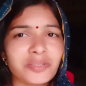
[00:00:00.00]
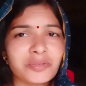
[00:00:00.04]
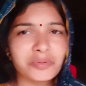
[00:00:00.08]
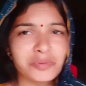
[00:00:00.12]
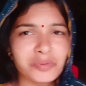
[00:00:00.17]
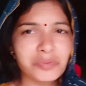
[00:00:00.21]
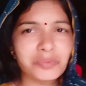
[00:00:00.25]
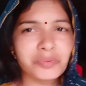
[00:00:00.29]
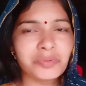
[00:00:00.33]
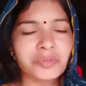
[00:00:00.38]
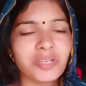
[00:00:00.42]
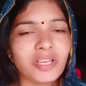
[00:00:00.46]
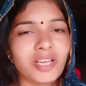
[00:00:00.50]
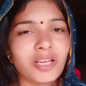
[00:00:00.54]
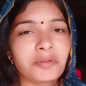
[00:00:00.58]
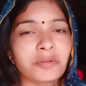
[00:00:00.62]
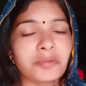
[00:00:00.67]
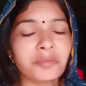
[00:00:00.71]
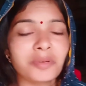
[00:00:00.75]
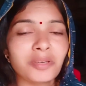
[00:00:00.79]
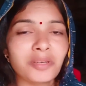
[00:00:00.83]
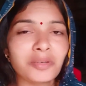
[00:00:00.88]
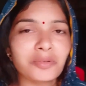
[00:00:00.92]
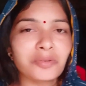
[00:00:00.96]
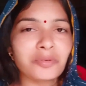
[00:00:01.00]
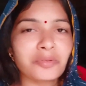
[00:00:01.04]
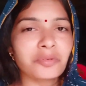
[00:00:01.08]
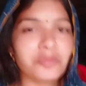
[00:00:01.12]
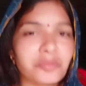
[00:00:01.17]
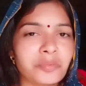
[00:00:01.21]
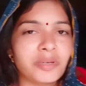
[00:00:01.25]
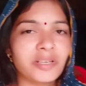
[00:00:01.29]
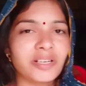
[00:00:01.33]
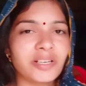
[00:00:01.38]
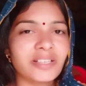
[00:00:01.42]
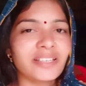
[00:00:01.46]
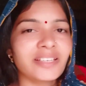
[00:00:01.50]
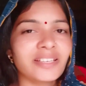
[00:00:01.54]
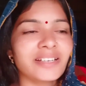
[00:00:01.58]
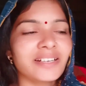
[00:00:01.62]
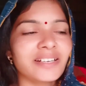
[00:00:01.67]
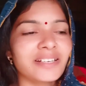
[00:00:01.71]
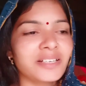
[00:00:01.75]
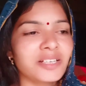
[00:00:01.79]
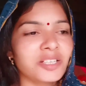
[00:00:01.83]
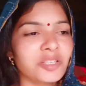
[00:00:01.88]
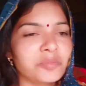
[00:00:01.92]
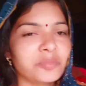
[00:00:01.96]
गेहूँ सूख गया हम गेहूँ को
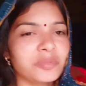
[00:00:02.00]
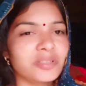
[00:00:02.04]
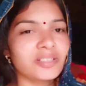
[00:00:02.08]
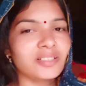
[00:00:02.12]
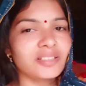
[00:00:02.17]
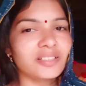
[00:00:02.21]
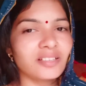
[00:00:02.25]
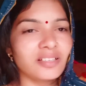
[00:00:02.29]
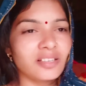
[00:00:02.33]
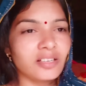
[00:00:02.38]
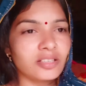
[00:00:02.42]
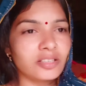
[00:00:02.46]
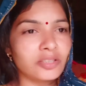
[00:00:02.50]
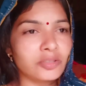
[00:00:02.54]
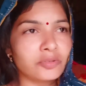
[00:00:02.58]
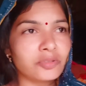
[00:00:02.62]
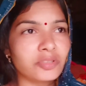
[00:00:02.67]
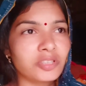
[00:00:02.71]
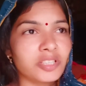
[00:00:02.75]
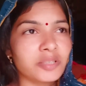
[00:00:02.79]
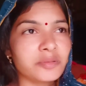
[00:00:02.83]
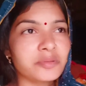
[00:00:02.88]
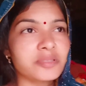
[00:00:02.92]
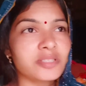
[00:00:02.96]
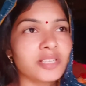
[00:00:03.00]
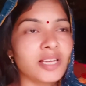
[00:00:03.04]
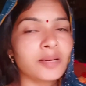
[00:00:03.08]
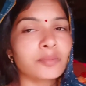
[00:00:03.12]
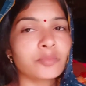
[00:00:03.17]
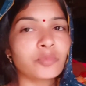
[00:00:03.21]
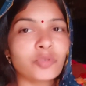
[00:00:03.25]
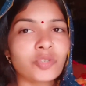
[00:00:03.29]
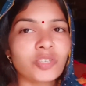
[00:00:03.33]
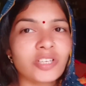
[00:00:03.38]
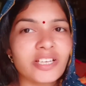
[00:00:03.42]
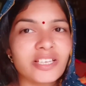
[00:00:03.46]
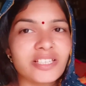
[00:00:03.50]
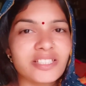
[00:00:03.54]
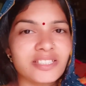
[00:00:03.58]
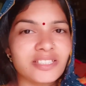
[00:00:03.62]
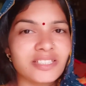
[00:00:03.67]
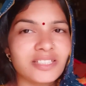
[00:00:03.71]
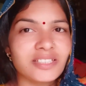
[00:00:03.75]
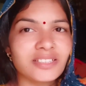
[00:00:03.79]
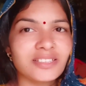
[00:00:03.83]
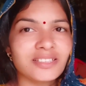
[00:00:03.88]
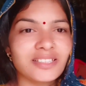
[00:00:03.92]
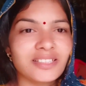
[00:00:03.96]
भरेंगे कट्टे में क्योंकि अब शाम हो
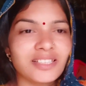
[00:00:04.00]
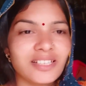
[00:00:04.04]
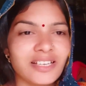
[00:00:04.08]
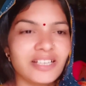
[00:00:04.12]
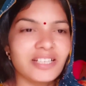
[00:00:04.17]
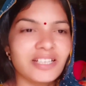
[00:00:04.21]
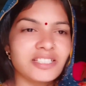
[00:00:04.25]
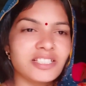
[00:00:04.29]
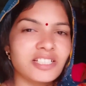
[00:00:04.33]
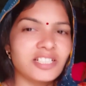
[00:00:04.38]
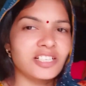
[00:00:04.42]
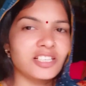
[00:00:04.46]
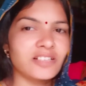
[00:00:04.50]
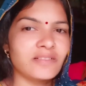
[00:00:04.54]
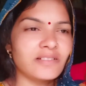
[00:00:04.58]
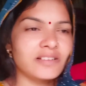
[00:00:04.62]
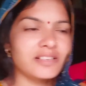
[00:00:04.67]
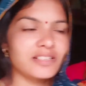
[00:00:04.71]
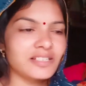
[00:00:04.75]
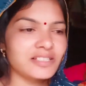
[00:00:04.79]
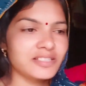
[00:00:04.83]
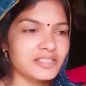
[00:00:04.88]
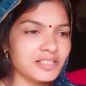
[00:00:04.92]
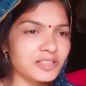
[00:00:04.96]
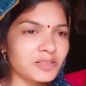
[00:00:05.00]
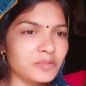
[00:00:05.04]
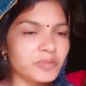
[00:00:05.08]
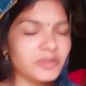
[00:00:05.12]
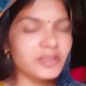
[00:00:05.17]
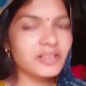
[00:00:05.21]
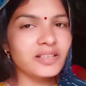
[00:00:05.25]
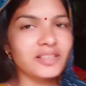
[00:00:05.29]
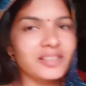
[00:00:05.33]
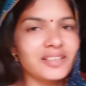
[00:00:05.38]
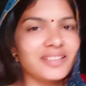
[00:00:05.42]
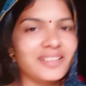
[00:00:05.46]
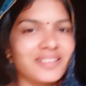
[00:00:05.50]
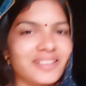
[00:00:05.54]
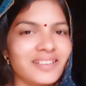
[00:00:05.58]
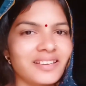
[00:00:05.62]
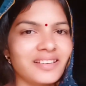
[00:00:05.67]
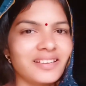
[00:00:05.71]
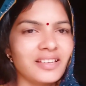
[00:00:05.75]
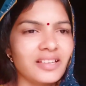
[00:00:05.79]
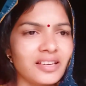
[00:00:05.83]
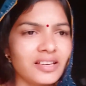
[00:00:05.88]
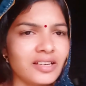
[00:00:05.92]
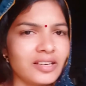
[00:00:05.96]
गया शीत लहर चलने वाली शीत
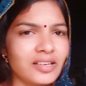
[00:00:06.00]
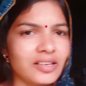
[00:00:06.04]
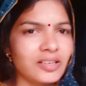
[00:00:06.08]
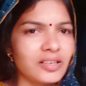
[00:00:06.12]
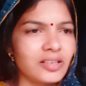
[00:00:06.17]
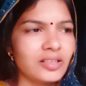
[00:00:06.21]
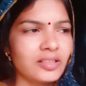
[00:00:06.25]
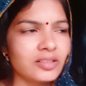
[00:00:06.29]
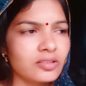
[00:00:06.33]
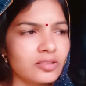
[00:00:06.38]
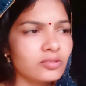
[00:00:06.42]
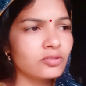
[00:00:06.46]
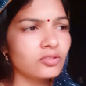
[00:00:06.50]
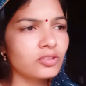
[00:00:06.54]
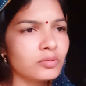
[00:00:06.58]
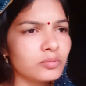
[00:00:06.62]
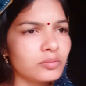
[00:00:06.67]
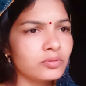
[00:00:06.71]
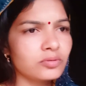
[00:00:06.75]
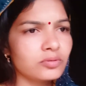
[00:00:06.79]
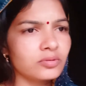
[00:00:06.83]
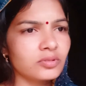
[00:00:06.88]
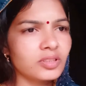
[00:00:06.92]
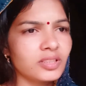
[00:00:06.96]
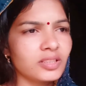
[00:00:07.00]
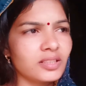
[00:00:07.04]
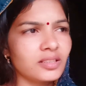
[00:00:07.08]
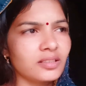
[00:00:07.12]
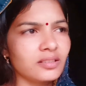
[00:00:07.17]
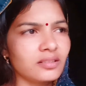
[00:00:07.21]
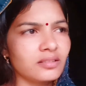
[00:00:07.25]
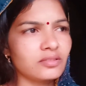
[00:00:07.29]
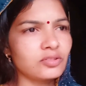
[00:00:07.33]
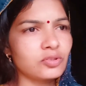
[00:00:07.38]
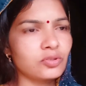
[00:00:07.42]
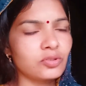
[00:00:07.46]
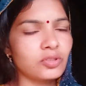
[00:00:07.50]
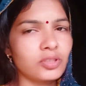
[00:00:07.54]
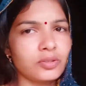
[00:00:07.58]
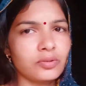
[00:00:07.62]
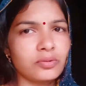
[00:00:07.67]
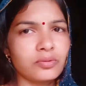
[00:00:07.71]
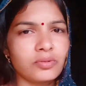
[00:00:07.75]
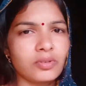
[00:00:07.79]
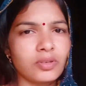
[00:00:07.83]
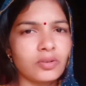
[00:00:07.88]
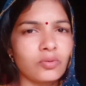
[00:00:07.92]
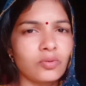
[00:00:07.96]
पड़ेगी तो थोड़ा बहुत जो
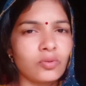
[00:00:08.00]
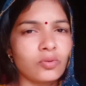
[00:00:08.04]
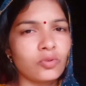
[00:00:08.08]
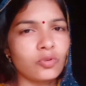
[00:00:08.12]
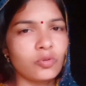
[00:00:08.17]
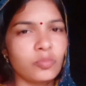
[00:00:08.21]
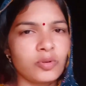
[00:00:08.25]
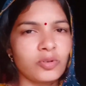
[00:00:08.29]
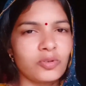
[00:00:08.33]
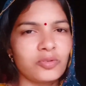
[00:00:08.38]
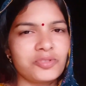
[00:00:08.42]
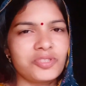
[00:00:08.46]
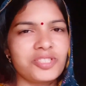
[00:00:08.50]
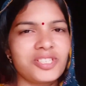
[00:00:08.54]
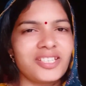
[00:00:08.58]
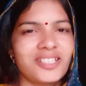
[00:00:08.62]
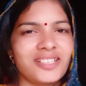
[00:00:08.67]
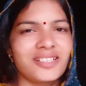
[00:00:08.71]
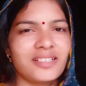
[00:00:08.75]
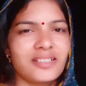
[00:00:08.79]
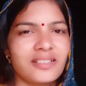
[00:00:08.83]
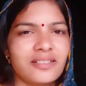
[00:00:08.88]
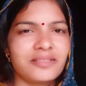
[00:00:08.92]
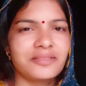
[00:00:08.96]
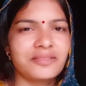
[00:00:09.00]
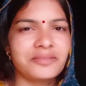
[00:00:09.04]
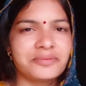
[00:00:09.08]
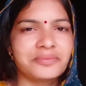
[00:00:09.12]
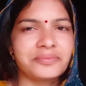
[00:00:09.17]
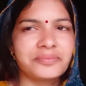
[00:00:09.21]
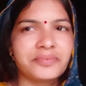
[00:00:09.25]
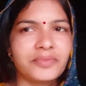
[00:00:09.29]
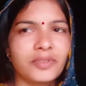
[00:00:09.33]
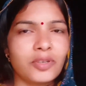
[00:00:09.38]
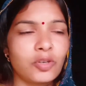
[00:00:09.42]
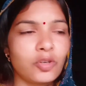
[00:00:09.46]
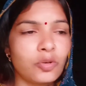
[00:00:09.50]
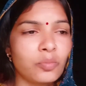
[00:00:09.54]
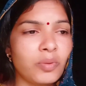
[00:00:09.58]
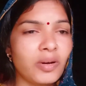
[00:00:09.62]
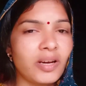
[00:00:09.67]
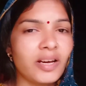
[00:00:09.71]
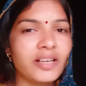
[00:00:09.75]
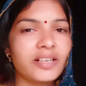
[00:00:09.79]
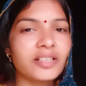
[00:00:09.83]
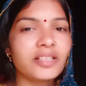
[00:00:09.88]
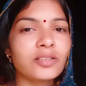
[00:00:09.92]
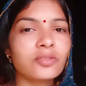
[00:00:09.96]
गेहूँ है वो नॉर्मल हो जाएगा
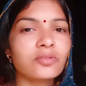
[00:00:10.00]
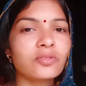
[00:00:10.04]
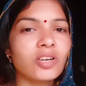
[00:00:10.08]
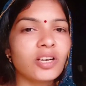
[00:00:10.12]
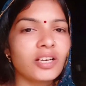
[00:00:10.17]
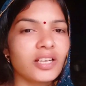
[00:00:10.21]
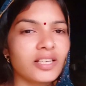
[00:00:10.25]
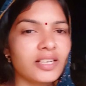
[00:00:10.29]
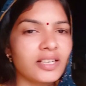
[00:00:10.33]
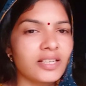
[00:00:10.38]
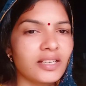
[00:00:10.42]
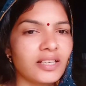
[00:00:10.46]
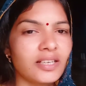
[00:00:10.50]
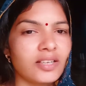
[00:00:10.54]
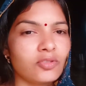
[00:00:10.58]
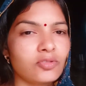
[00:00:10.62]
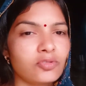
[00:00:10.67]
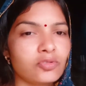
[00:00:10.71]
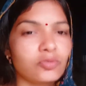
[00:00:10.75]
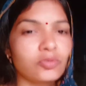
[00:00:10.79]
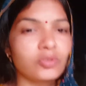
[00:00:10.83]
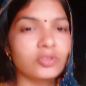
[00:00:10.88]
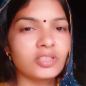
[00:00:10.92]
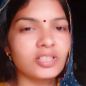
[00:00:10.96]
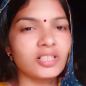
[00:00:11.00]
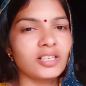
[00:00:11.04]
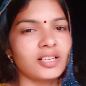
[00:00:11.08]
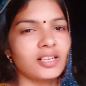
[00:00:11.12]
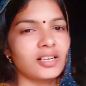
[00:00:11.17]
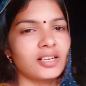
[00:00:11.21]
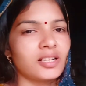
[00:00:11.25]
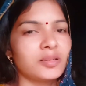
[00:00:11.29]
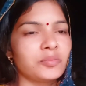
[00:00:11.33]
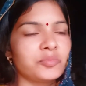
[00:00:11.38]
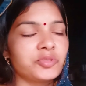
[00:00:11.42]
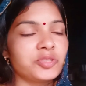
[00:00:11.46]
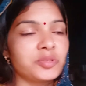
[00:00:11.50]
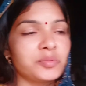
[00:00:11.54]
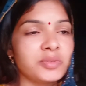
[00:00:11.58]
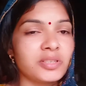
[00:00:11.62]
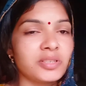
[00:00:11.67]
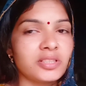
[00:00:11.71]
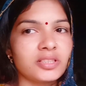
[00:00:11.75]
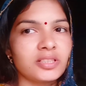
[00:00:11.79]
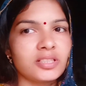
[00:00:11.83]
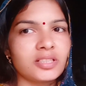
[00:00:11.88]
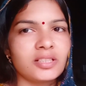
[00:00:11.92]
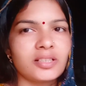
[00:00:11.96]
और बाहर गेहूँ आके रखे उसको अंदर करना है
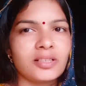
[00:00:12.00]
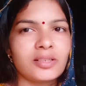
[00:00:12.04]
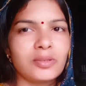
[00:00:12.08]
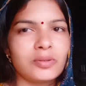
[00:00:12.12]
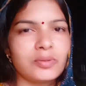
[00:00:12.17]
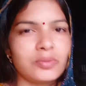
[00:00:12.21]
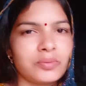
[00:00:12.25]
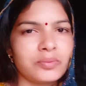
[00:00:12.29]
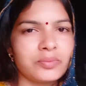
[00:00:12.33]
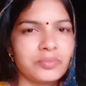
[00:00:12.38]
मुझे मैं अंदर कर